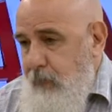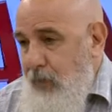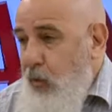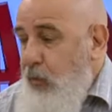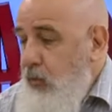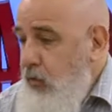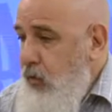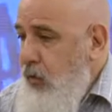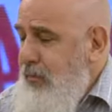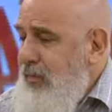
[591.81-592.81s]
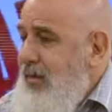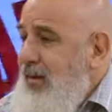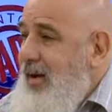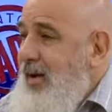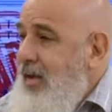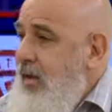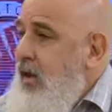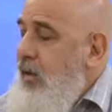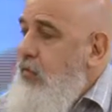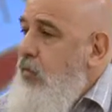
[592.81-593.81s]
la oposición
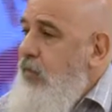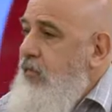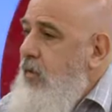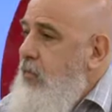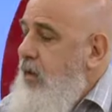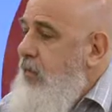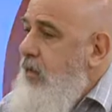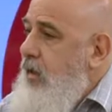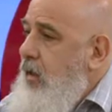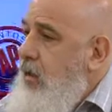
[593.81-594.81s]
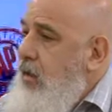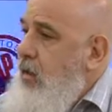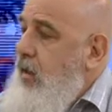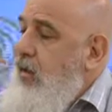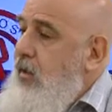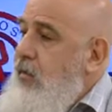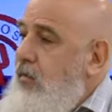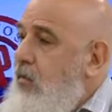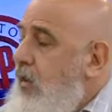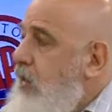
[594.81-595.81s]
creía que muy fácilmente la gente iba a
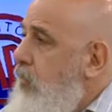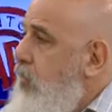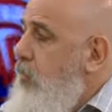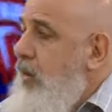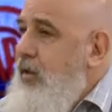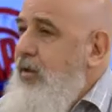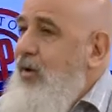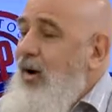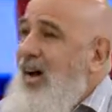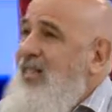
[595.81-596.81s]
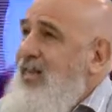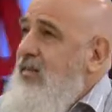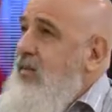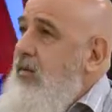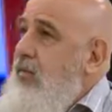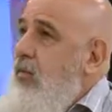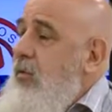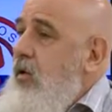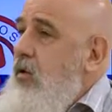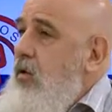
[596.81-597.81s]
hacer un ejercicio comparativo, antes estábamos
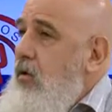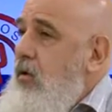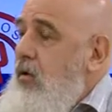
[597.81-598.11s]
mejor,